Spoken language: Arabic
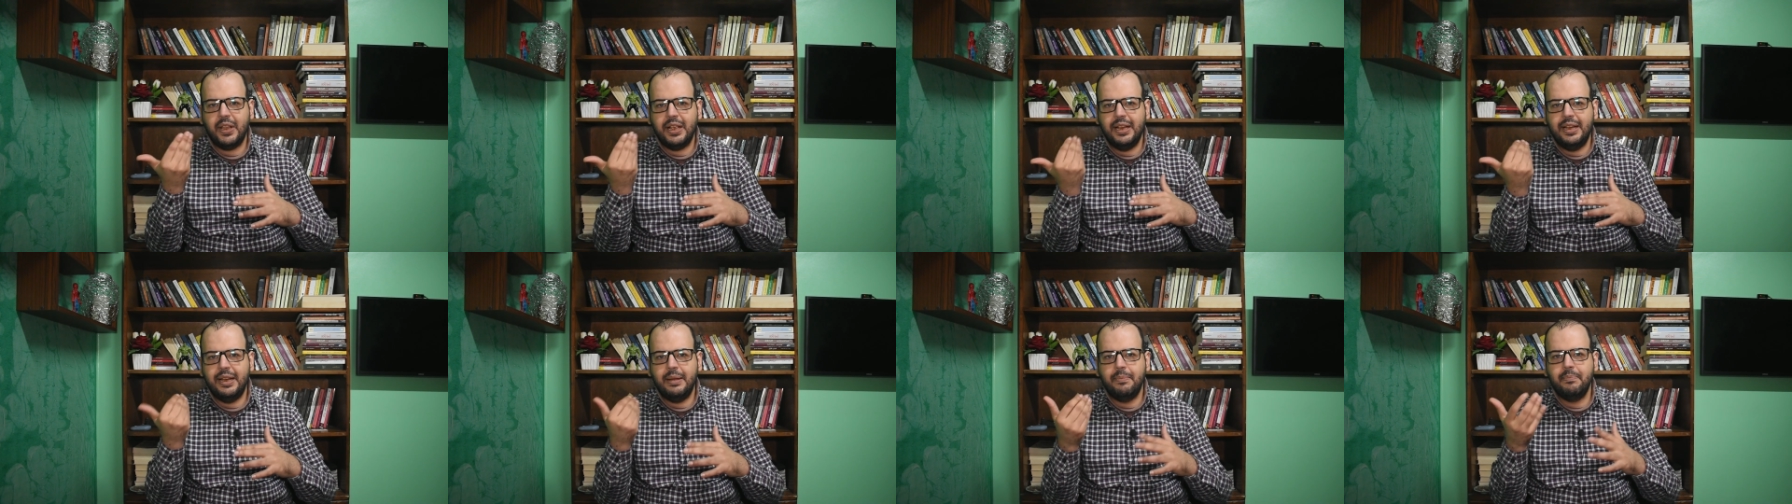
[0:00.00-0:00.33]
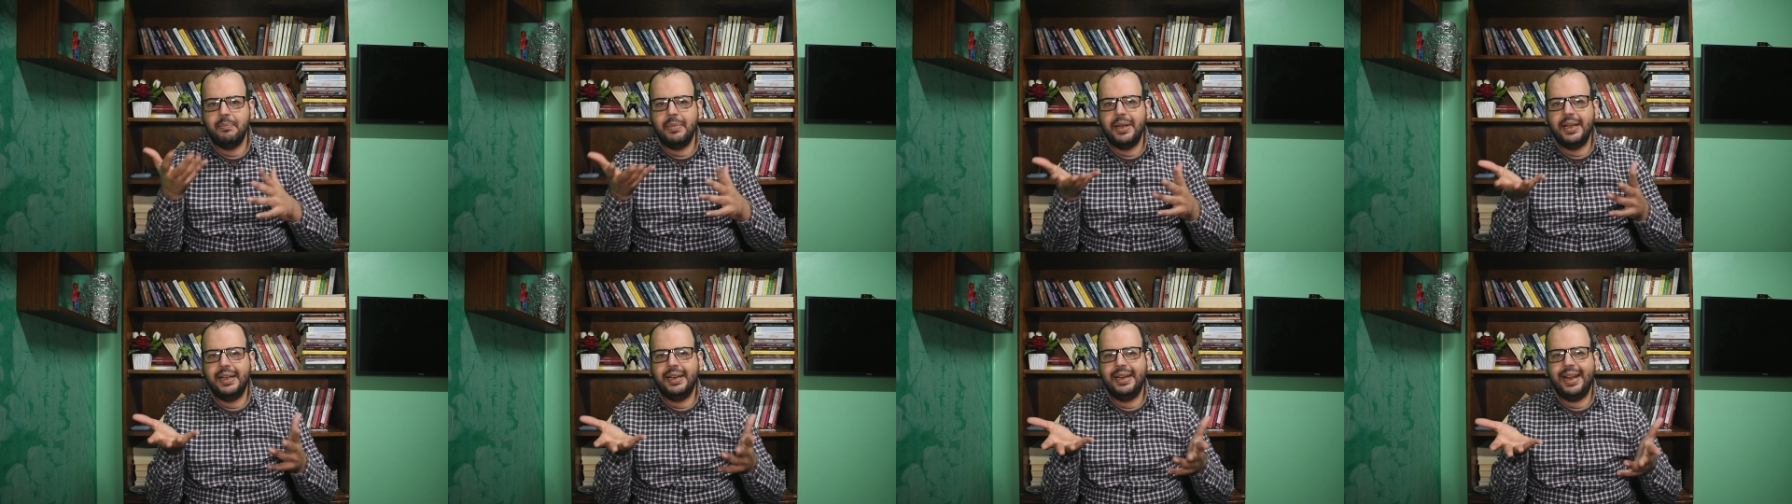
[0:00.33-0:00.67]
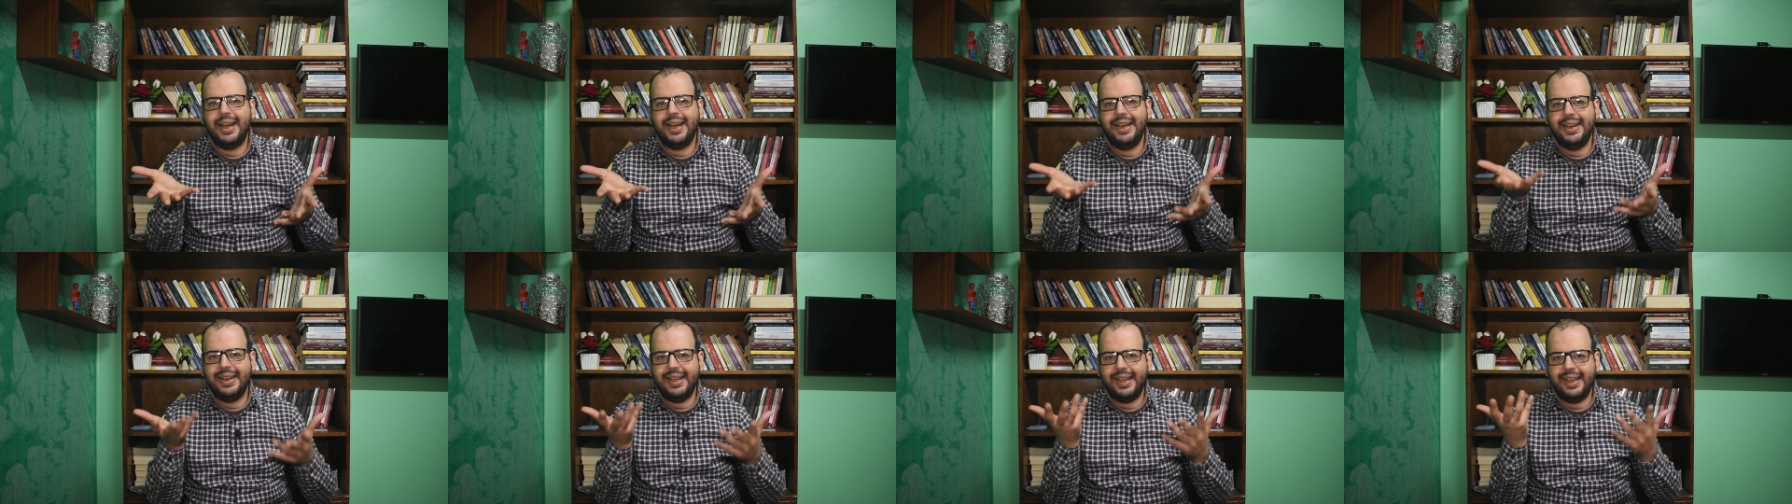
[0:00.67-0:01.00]
لما
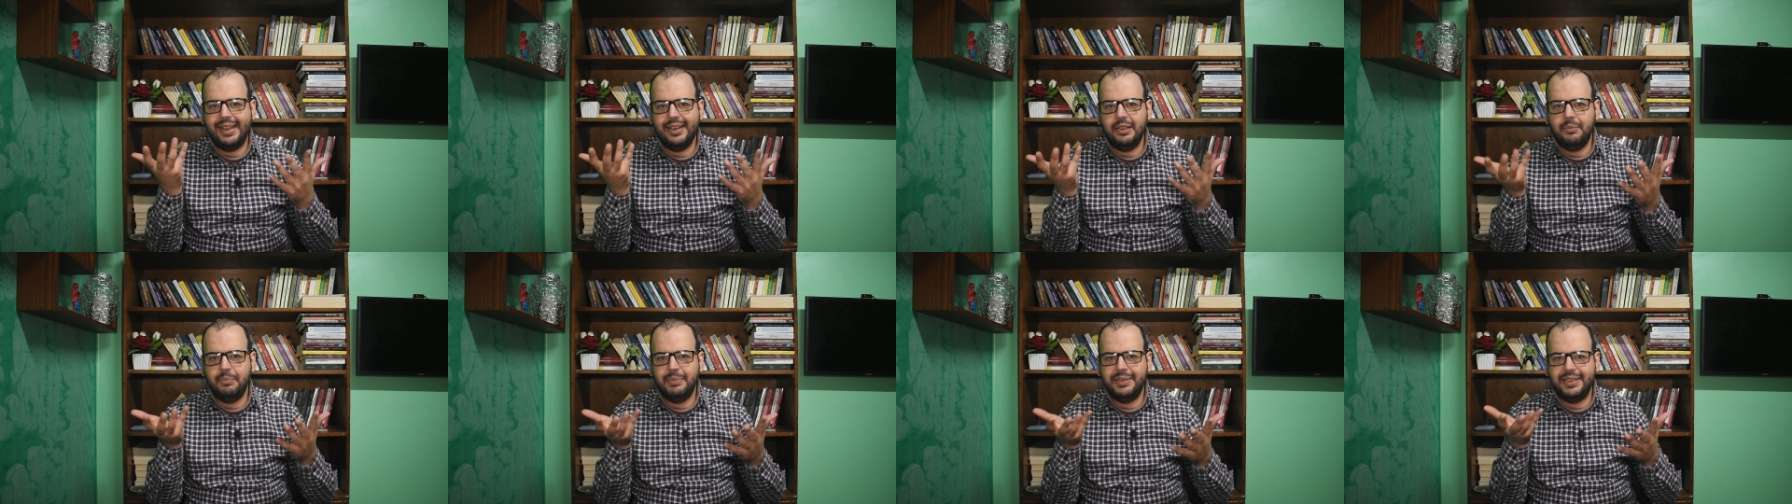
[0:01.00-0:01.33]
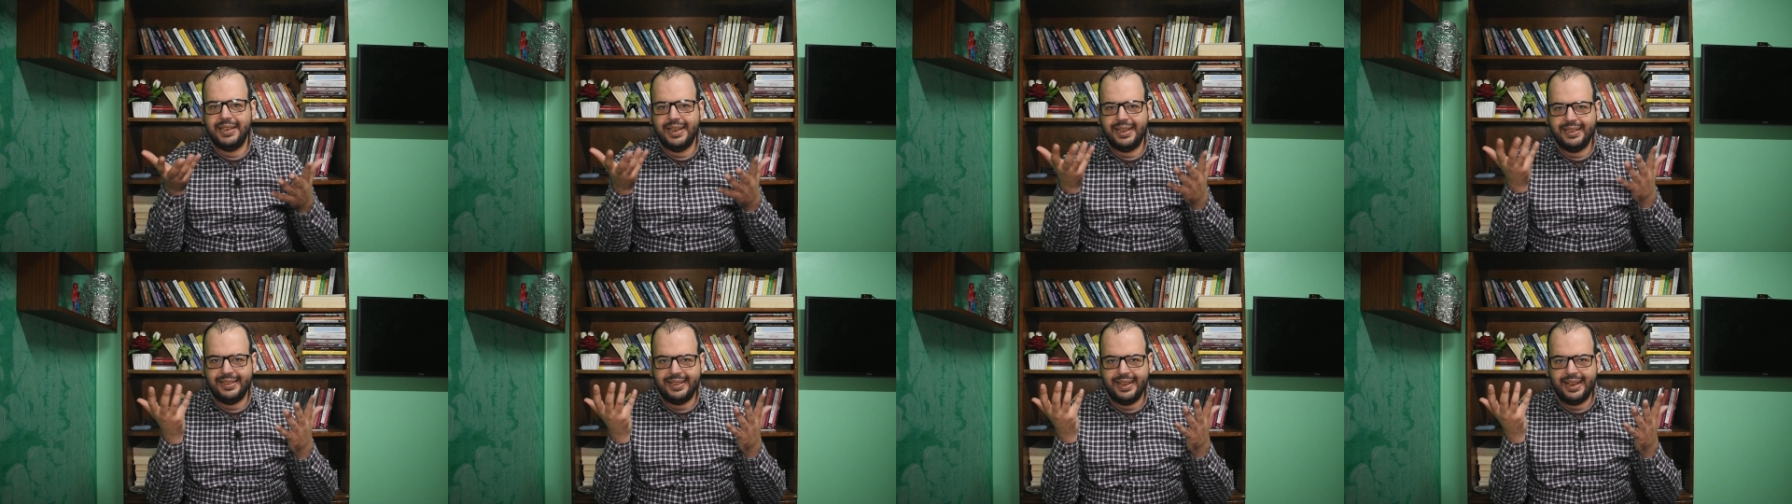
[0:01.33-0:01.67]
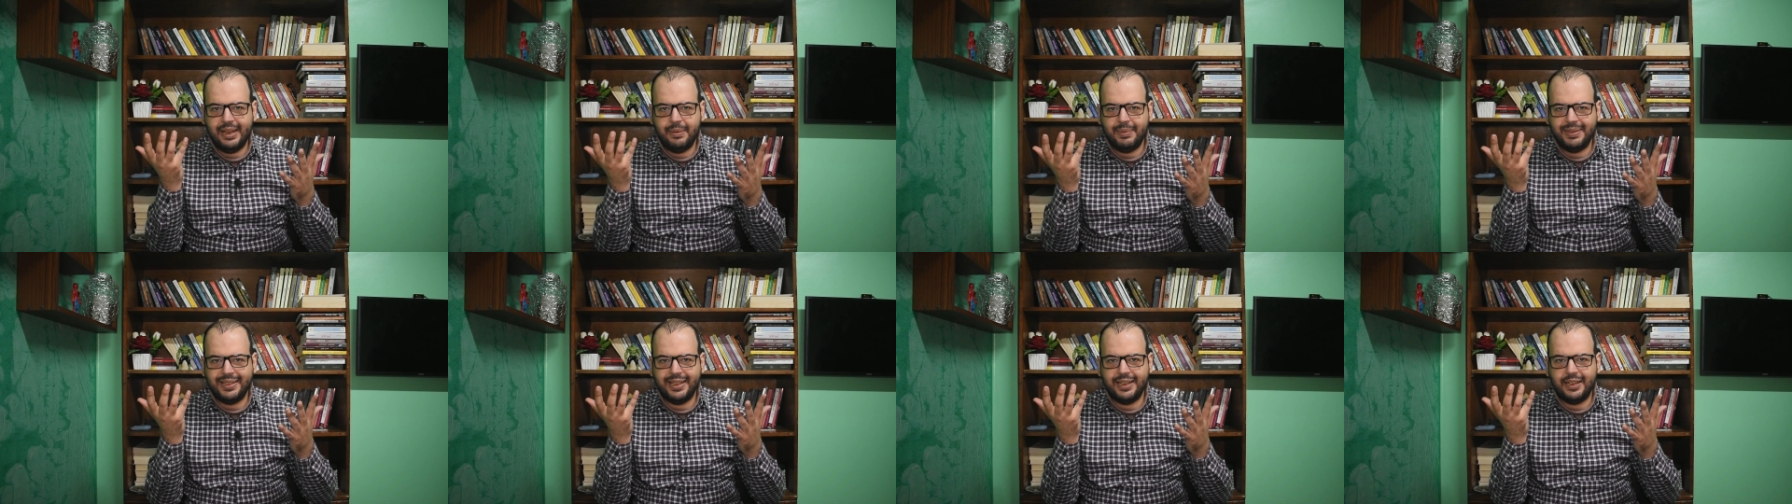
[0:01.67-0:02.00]
الحاله كانت
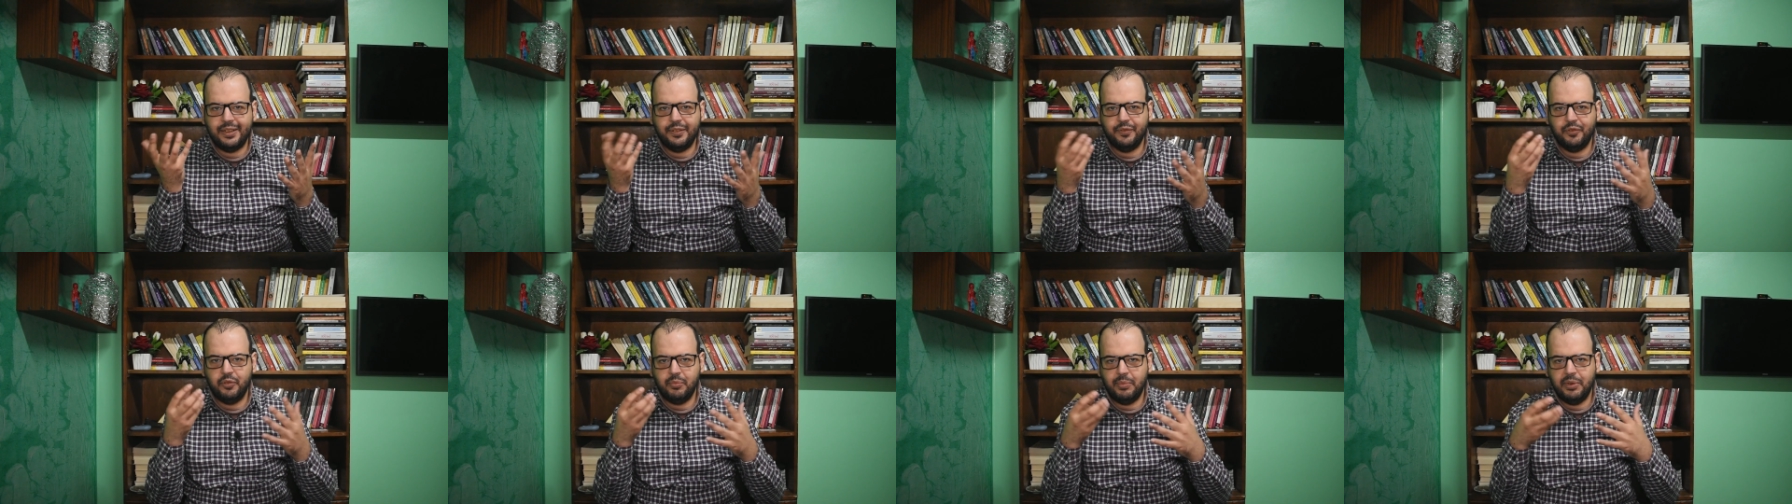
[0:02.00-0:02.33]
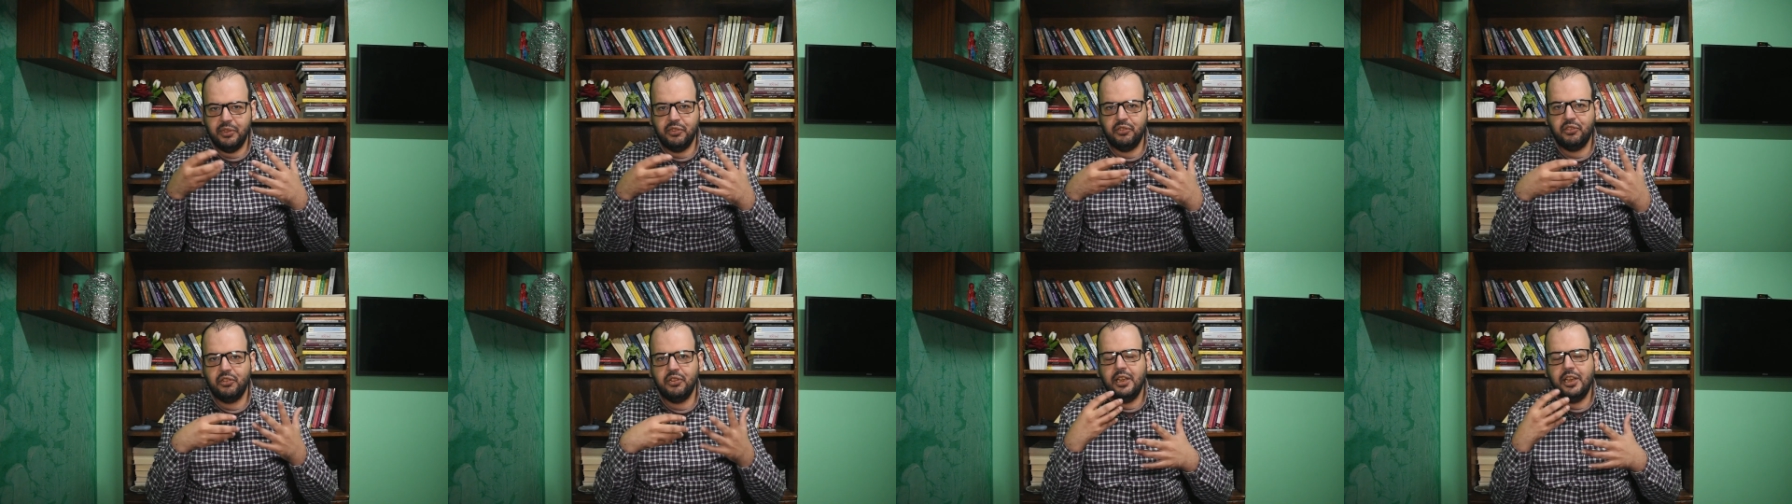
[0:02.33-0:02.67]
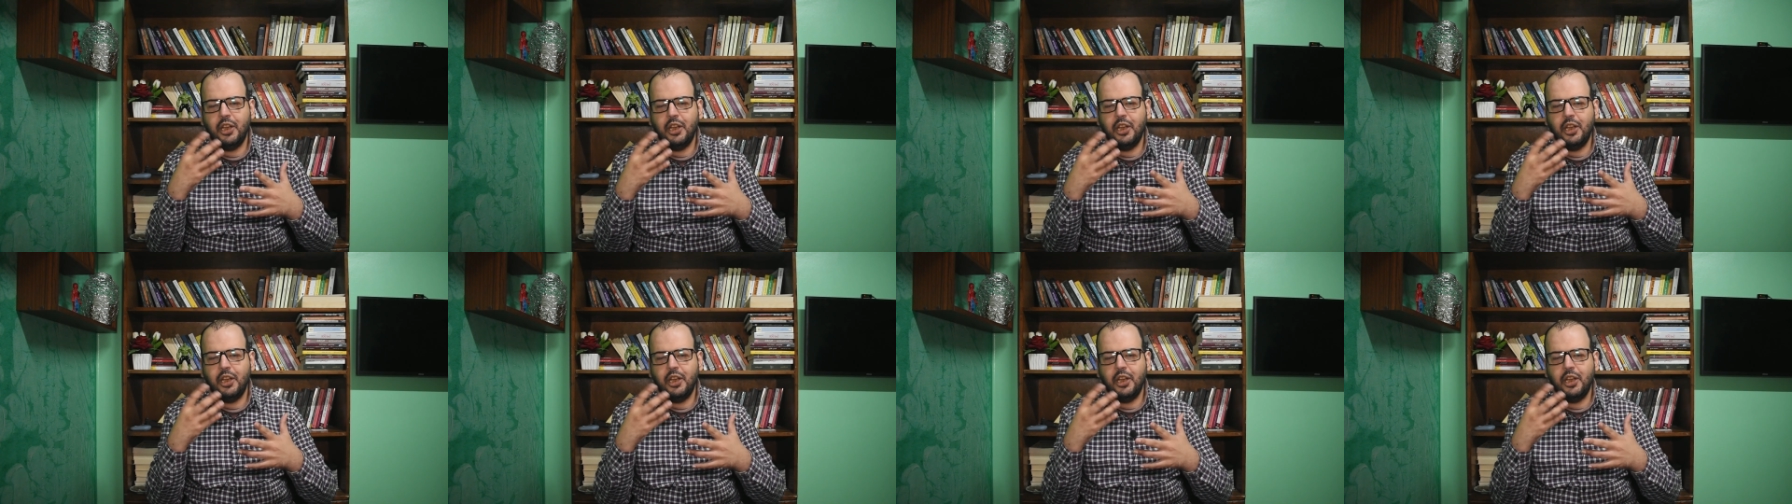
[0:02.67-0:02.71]
مزهزهه مثلا في مصر